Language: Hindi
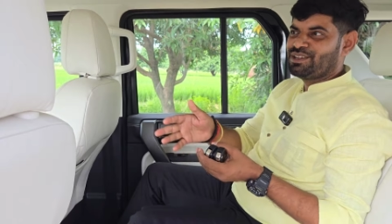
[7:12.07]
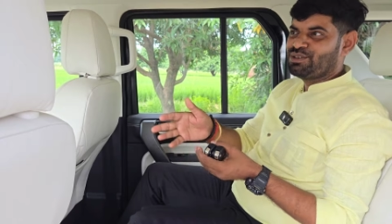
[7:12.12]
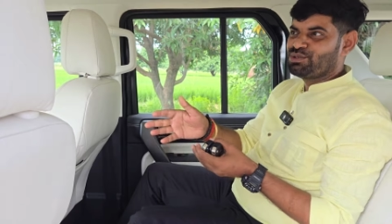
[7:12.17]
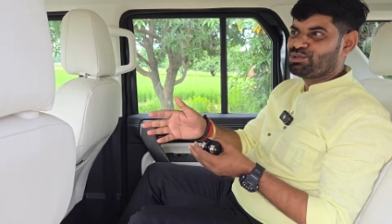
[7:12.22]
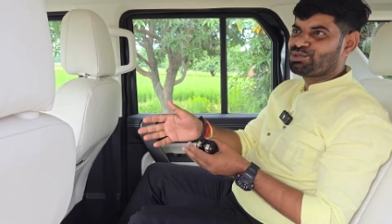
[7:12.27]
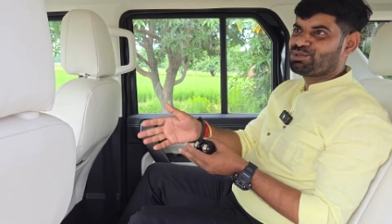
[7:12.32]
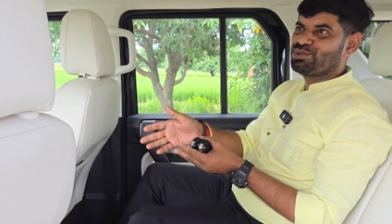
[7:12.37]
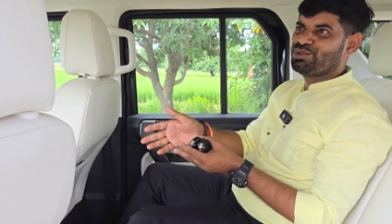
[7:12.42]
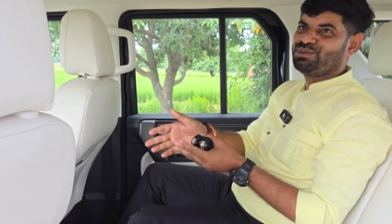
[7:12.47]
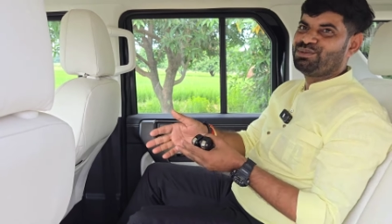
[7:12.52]
ने
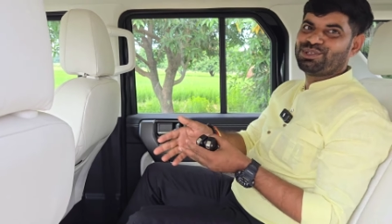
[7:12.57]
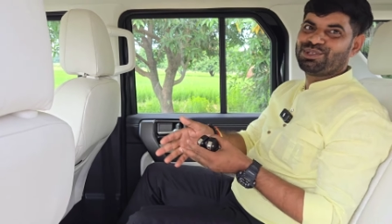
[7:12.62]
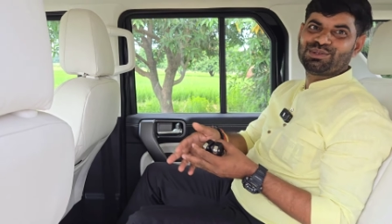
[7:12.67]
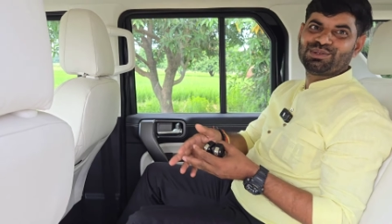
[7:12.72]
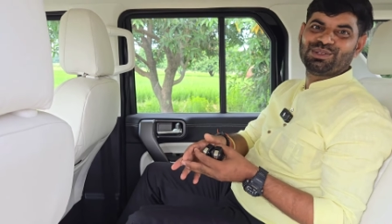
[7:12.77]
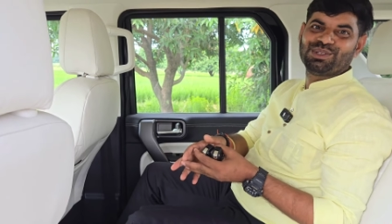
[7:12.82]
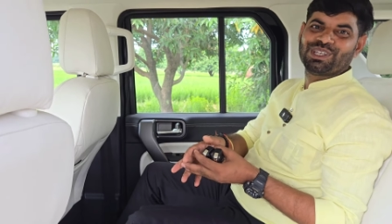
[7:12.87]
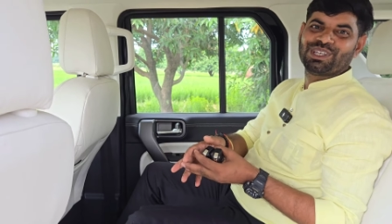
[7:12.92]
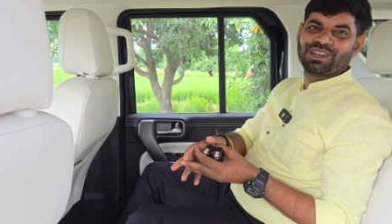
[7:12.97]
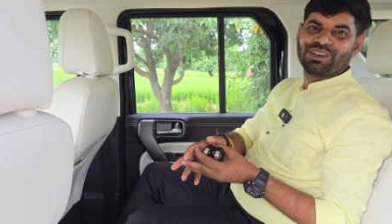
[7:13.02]
उसको भी
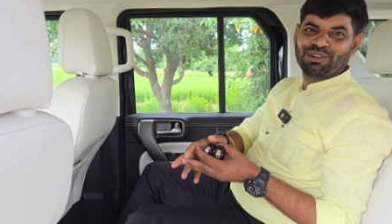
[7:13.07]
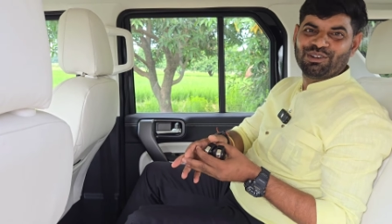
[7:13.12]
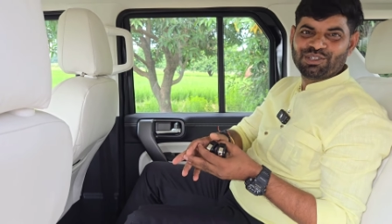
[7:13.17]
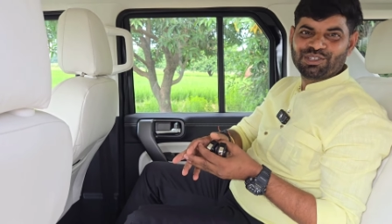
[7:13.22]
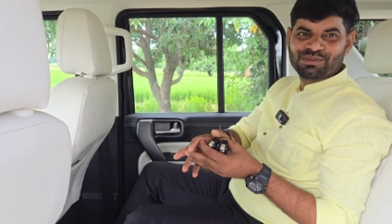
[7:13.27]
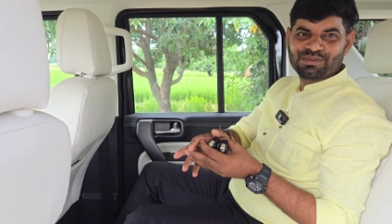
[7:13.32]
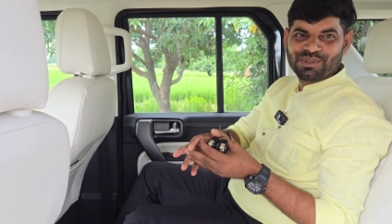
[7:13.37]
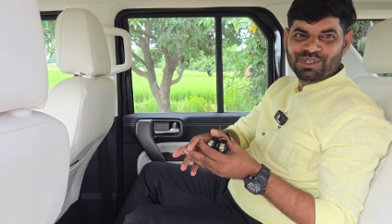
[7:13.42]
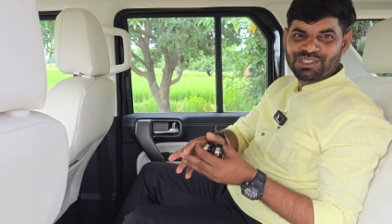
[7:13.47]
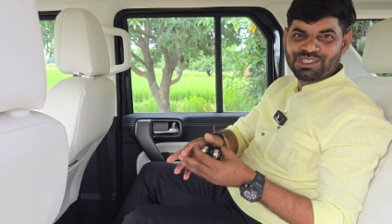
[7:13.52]
सुन के और
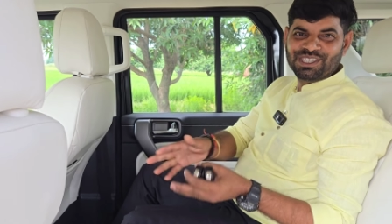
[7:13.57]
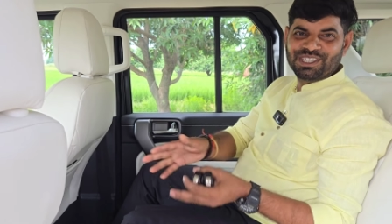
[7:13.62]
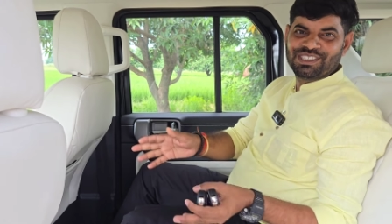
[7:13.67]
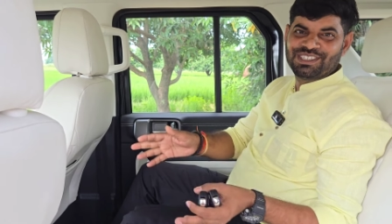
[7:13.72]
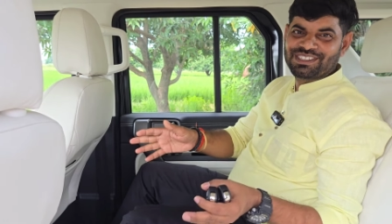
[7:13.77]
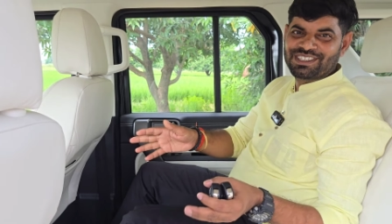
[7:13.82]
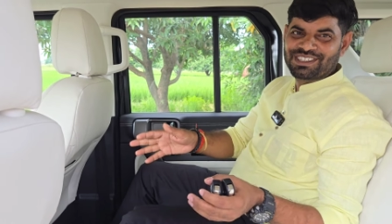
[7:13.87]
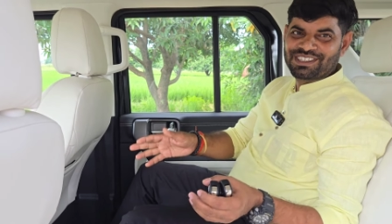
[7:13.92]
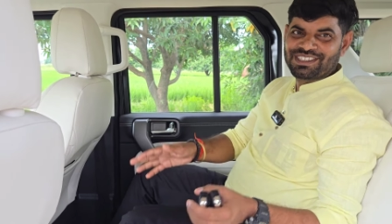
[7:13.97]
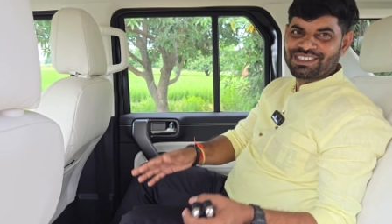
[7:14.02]
इसमें
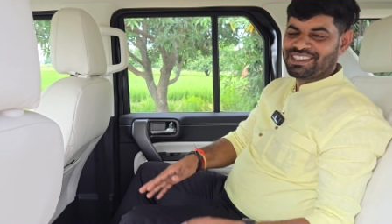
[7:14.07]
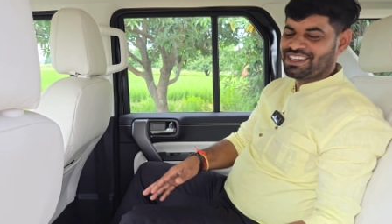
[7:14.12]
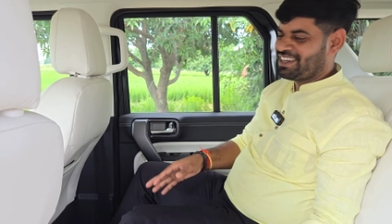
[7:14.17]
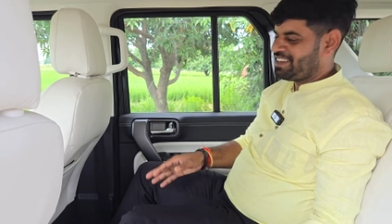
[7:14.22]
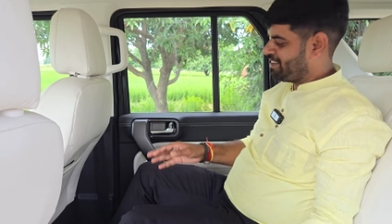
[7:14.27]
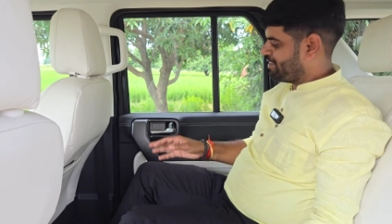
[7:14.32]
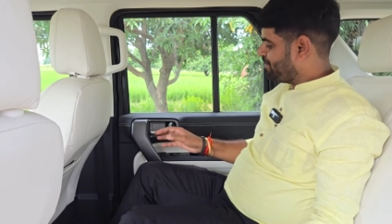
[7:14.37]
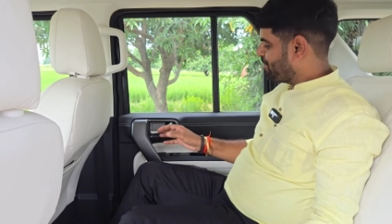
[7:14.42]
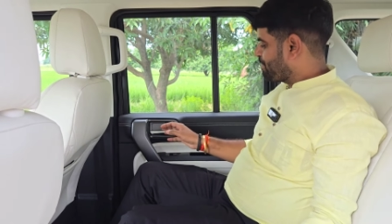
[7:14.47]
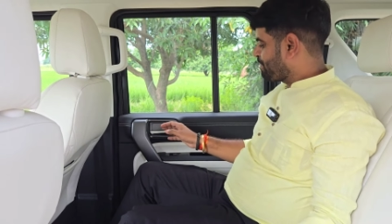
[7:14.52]
चेंज कर
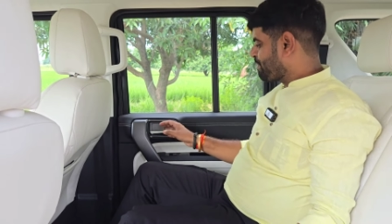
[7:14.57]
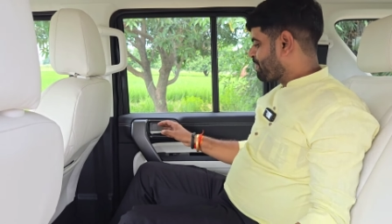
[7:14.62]
दिया है